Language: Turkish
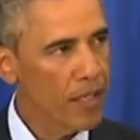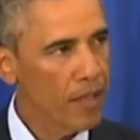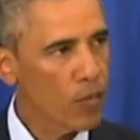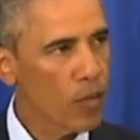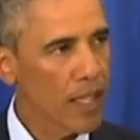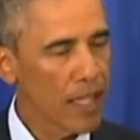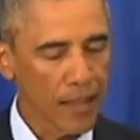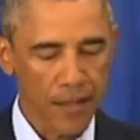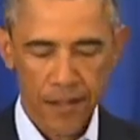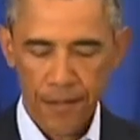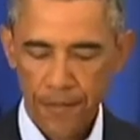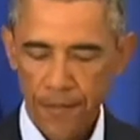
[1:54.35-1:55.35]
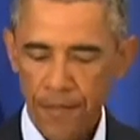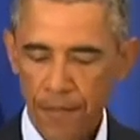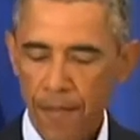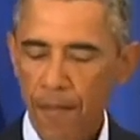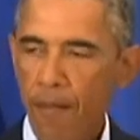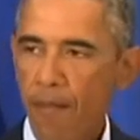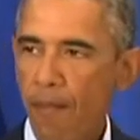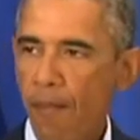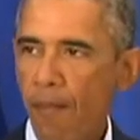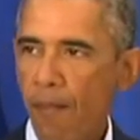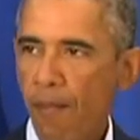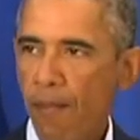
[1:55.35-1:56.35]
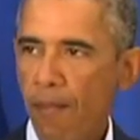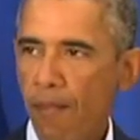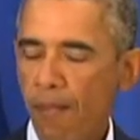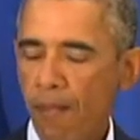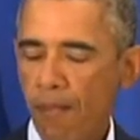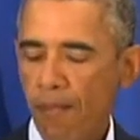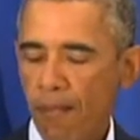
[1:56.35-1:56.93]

Melek Çağlar, Amerika'nın Sesi, Washington.